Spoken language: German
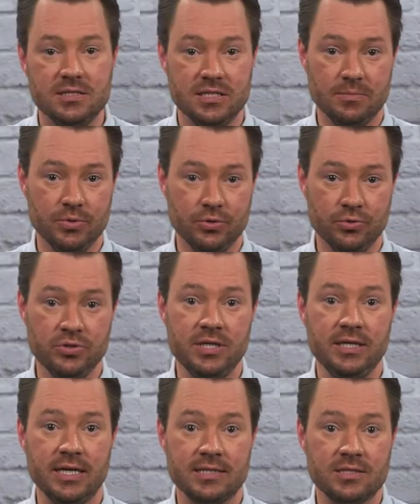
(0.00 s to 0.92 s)
Sie
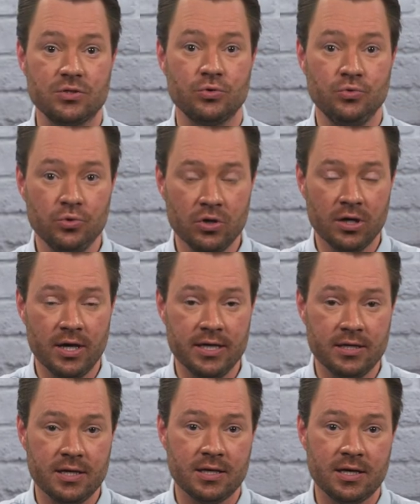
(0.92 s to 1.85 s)
benötigen jetzt nur noch
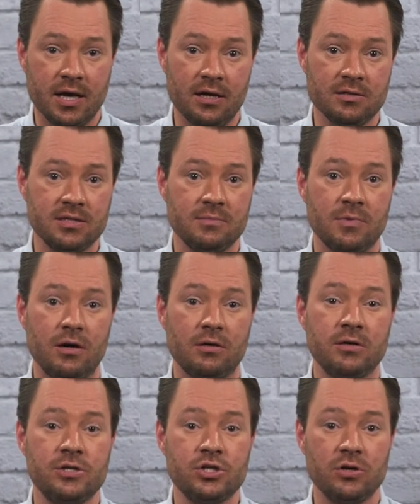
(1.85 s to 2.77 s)
einen Account im
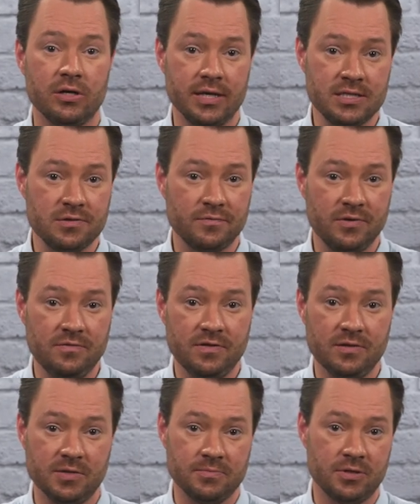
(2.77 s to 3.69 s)
Orange Connex
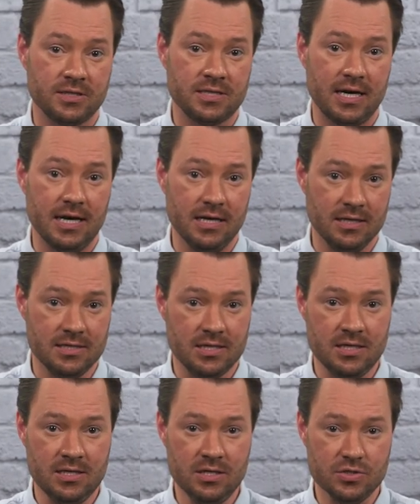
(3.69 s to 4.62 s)
Fulfillment Portal.
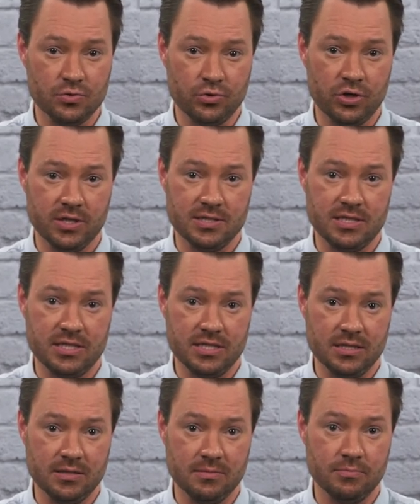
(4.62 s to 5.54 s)
So können Sie
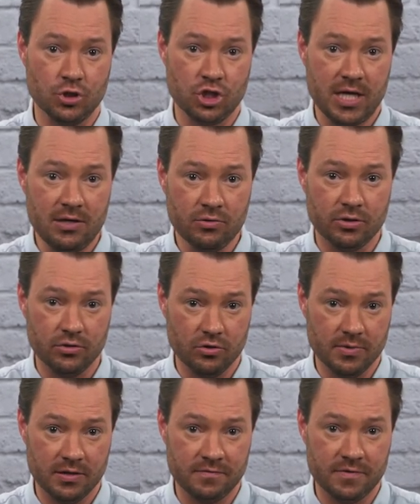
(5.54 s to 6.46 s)
die Bestellungen über